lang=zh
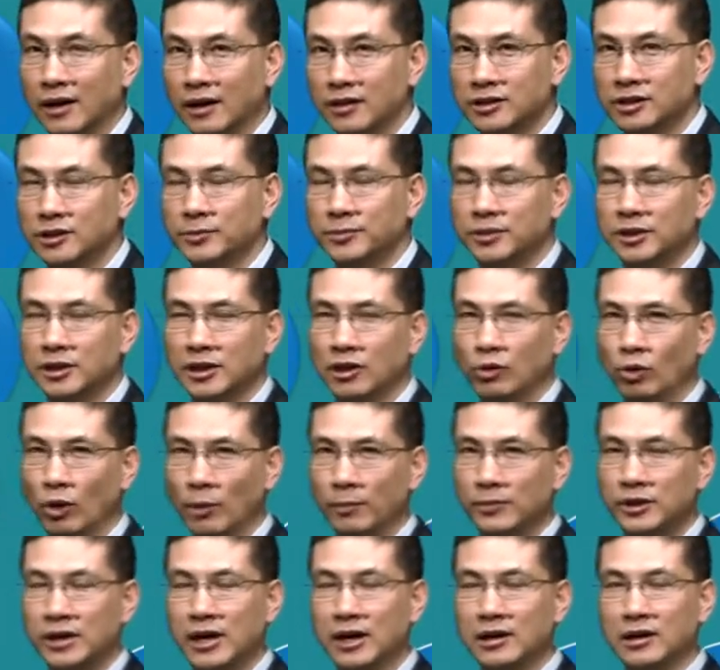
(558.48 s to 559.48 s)
看是不是跟我
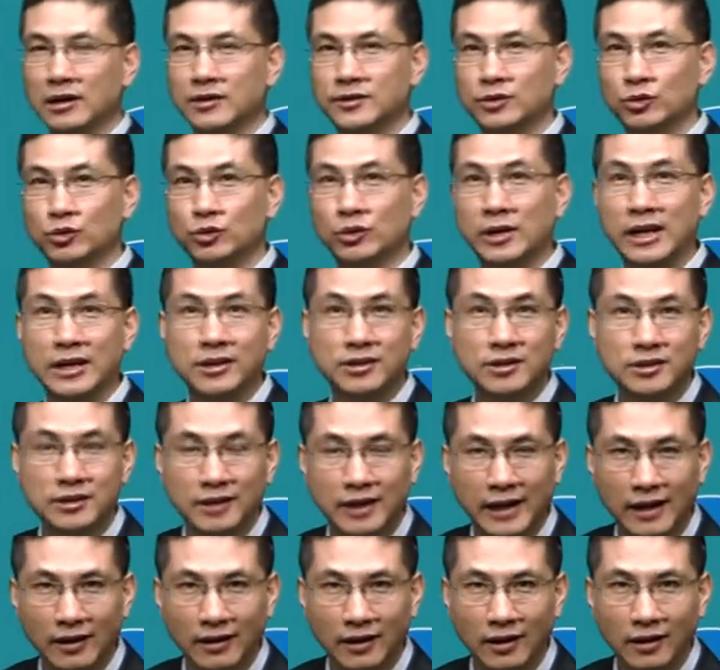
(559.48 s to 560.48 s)
们第二章思路就联系
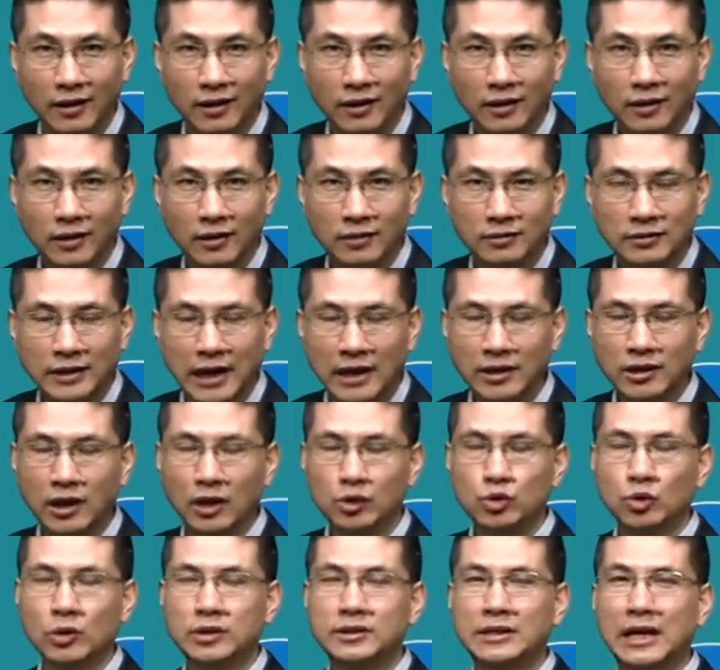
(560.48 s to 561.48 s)
起来了？谈
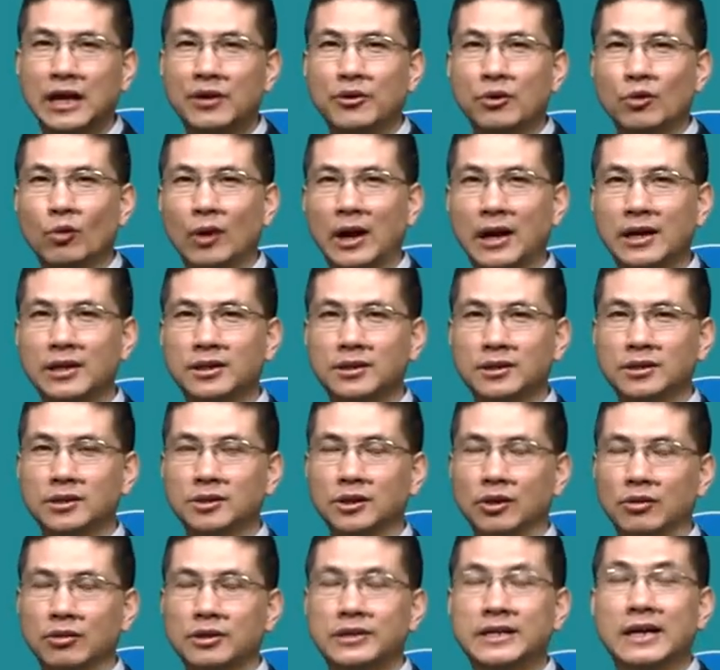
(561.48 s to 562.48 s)
到做战略管理的
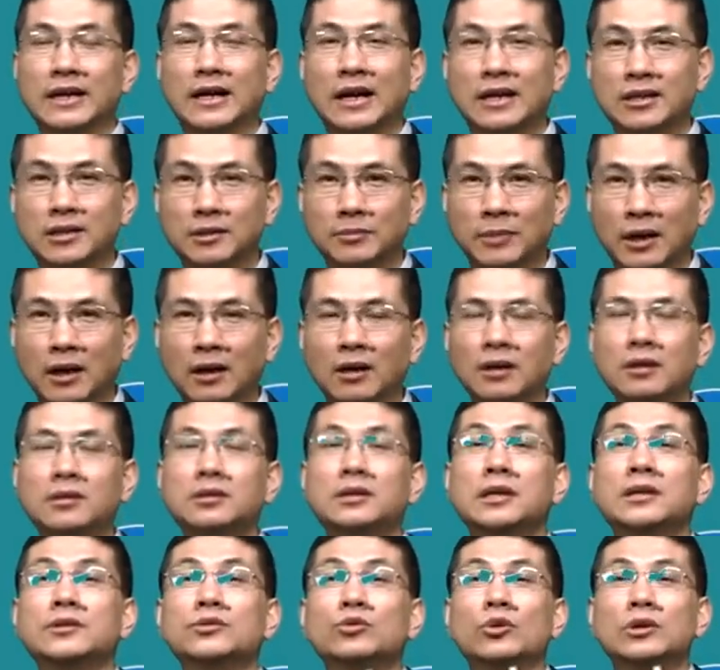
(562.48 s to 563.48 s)
时候，先干什么？
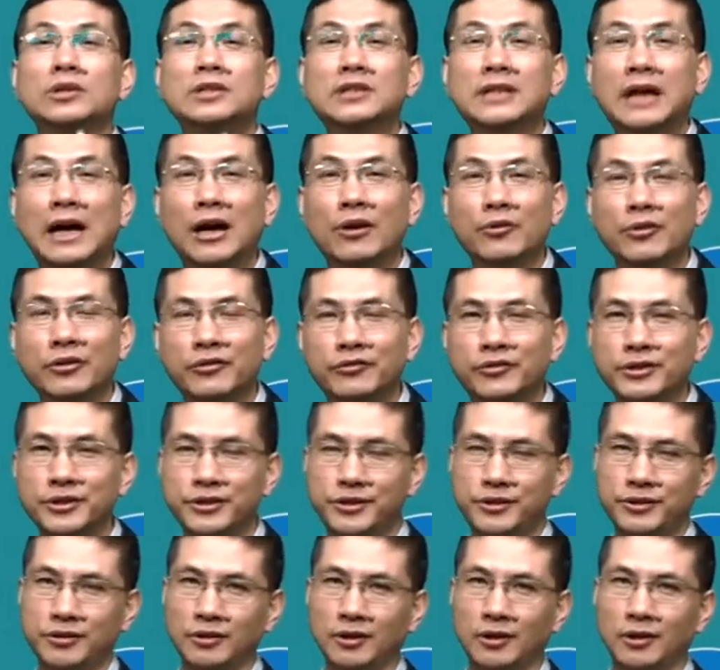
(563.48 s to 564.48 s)
先做战略分
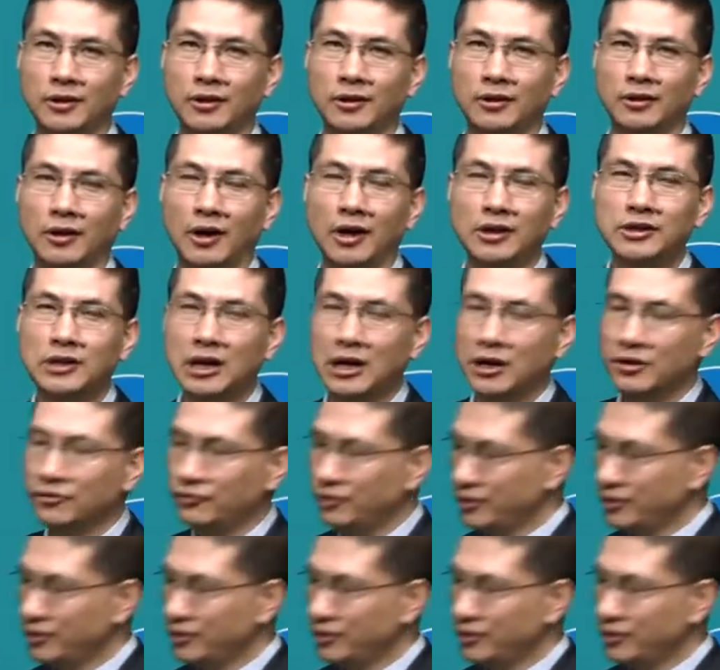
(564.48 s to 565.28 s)
析。而战略